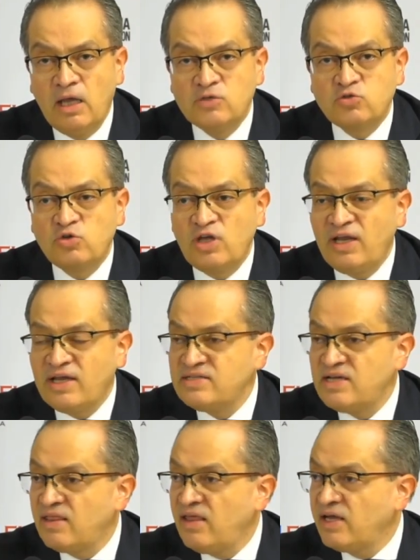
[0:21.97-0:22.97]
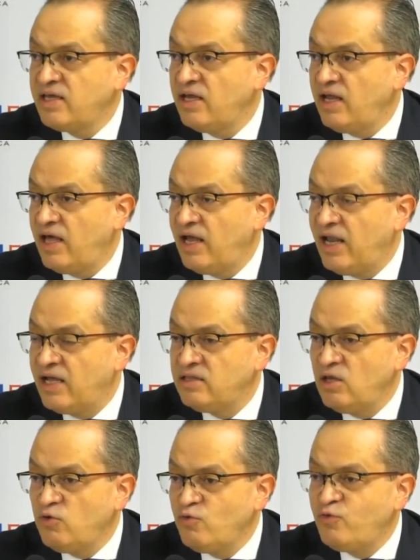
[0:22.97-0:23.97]
Esto tiene que ser de aquí en
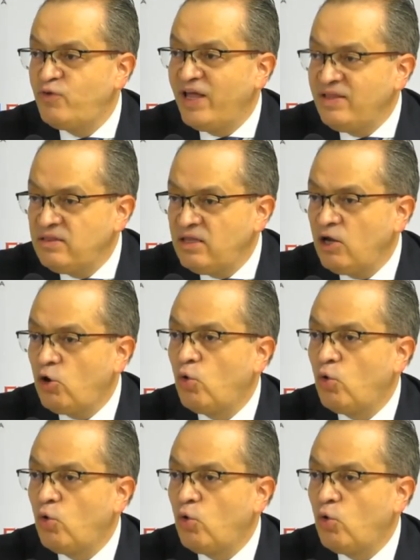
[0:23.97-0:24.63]
adelante un frente